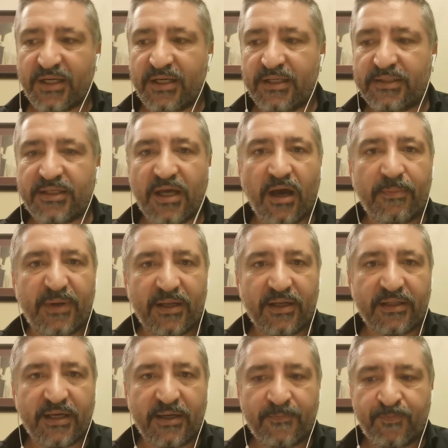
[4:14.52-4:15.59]
E, Diaby
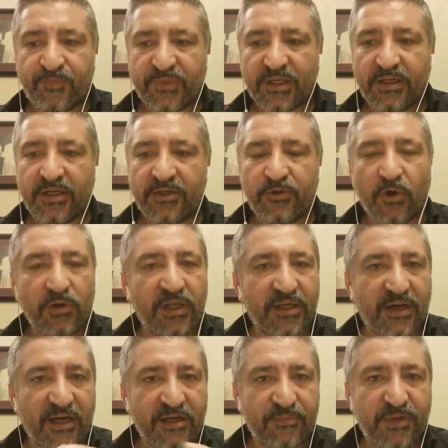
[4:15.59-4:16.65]
ile de e,
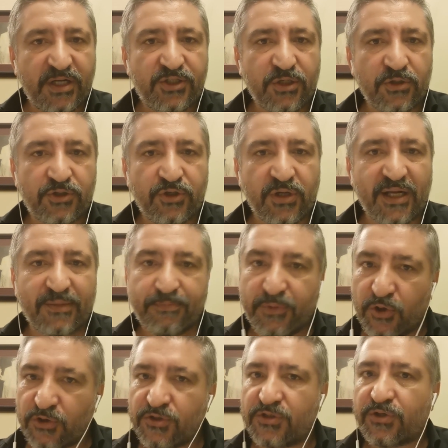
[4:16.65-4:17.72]
yolları ayırmaya çalışıyorlar.
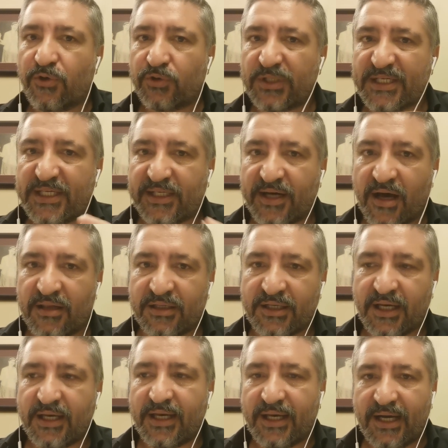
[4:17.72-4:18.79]
Biliyorsunuz ki o da kiralık.
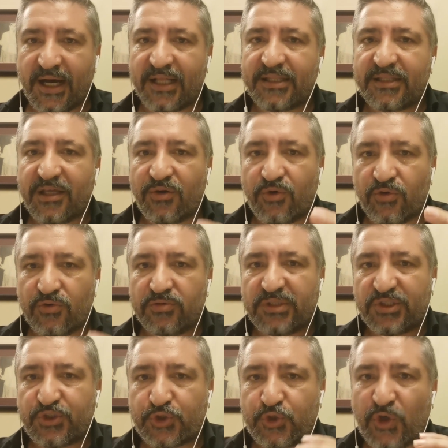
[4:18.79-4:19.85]
Hatta
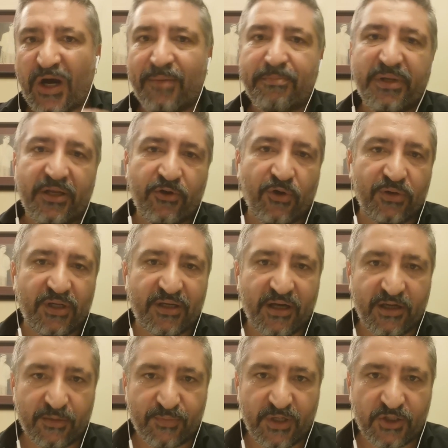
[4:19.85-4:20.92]
onunla şu an bile yolları
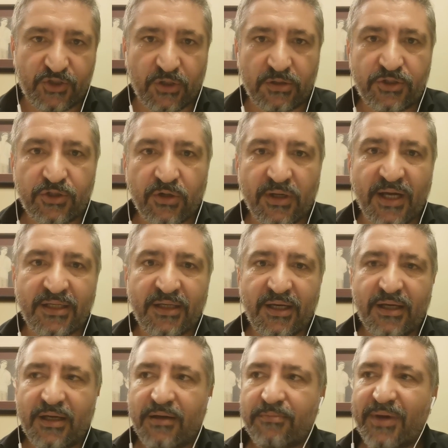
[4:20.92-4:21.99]
ayırmaya çalışıyorlar.
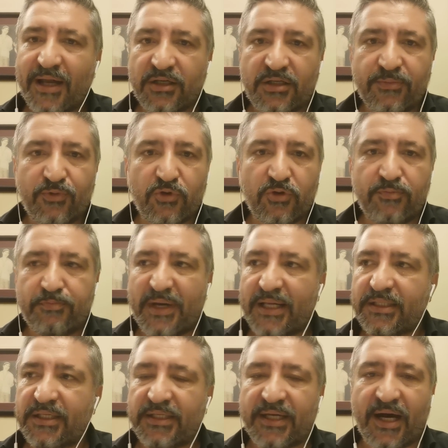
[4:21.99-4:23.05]
Belki bugün,
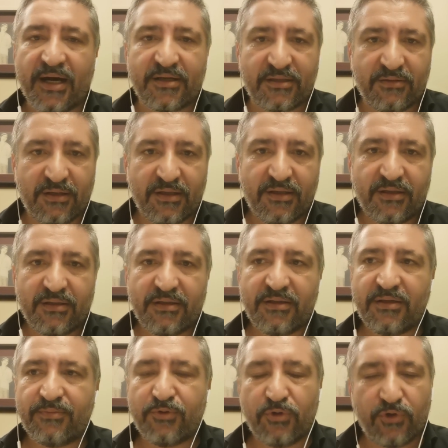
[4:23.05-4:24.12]
belki yarın
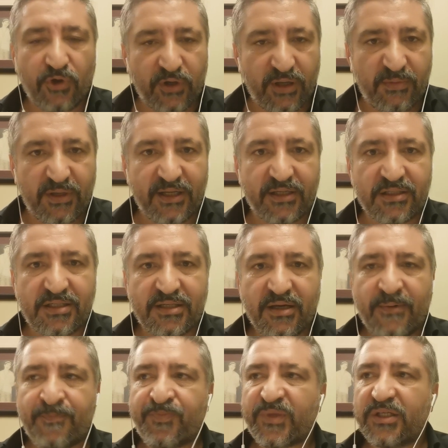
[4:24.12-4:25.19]
e, bunu görebiliriz.
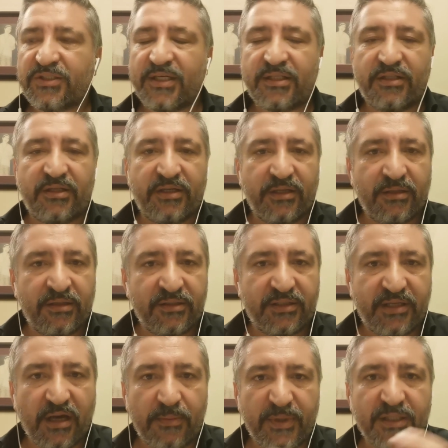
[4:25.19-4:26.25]
İşte
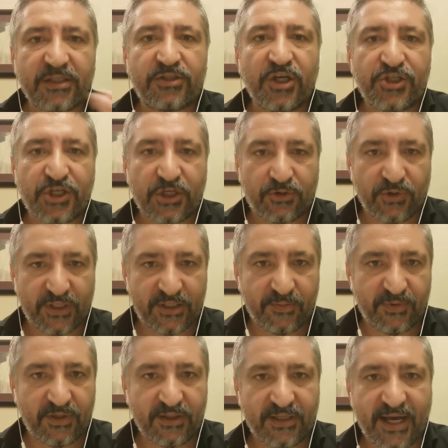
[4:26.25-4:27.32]
e, Diaby'ye de teşekkür
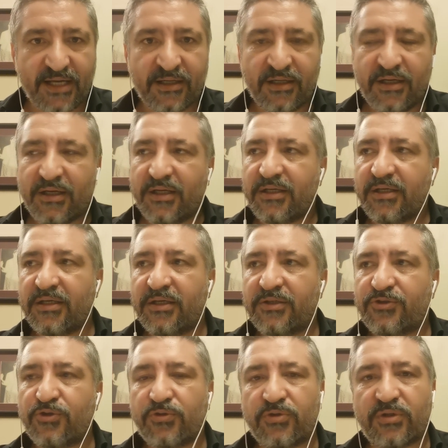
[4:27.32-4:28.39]
edebilirler. E,
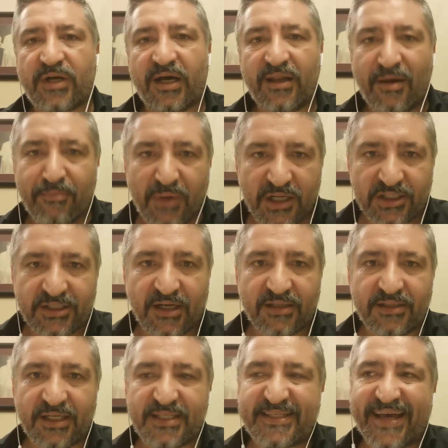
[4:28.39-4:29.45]
çünkü kalan
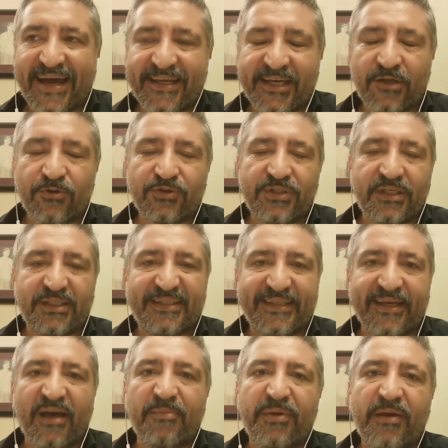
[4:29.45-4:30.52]
maçlarda Sergen Hoca
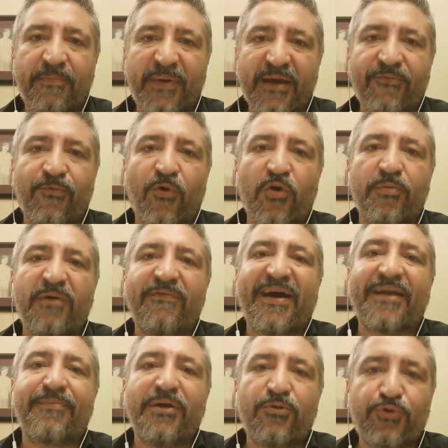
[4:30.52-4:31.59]
Diaby'ye pek forma
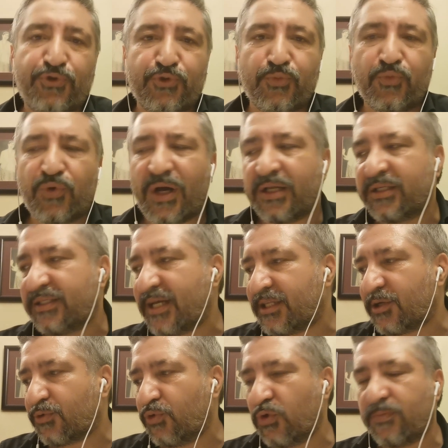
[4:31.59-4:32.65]
vermeyi düşünmüyor. Yani
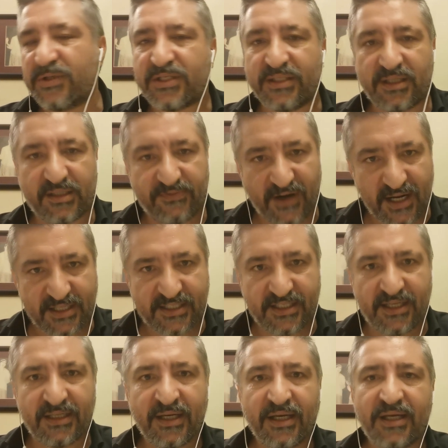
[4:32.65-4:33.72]
yedek kulübesinde
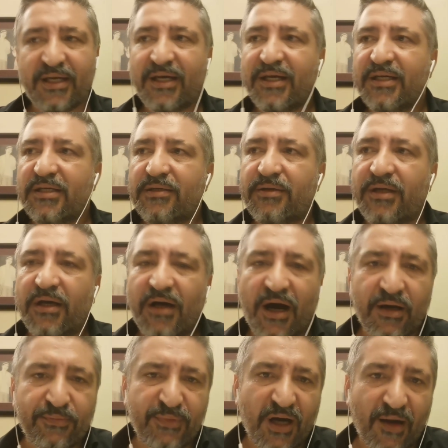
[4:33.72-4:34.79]
varsa e,
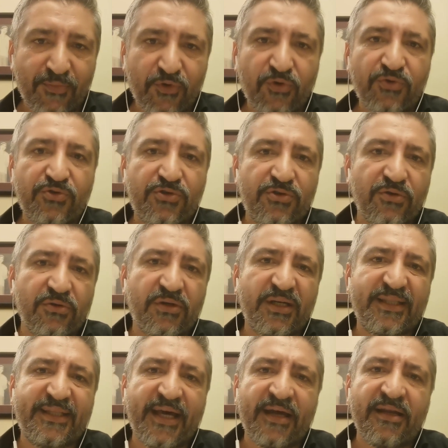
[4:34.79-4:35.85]
hamle oyuncusu
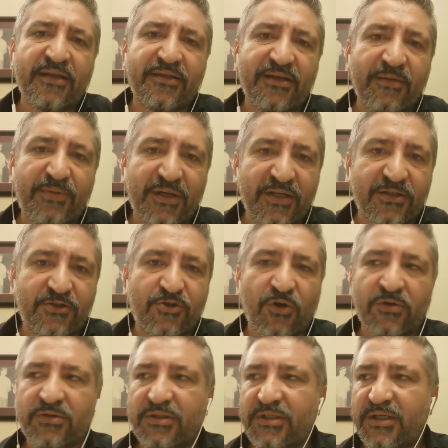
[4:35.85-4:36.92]
olarak değerlendirebilir
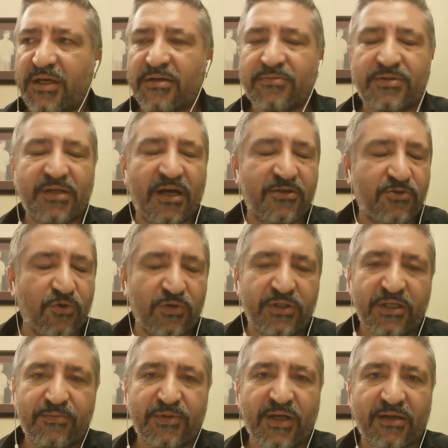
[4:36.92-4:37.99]
son yarım saat, son
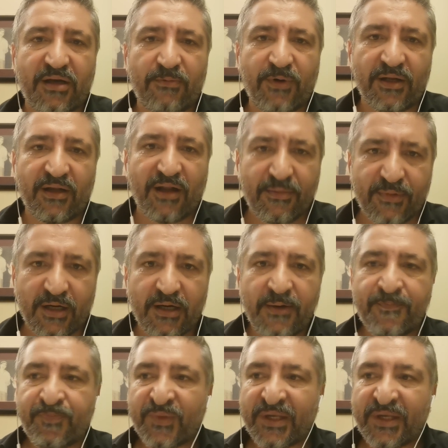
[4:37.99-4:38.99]
20 dakika falan ama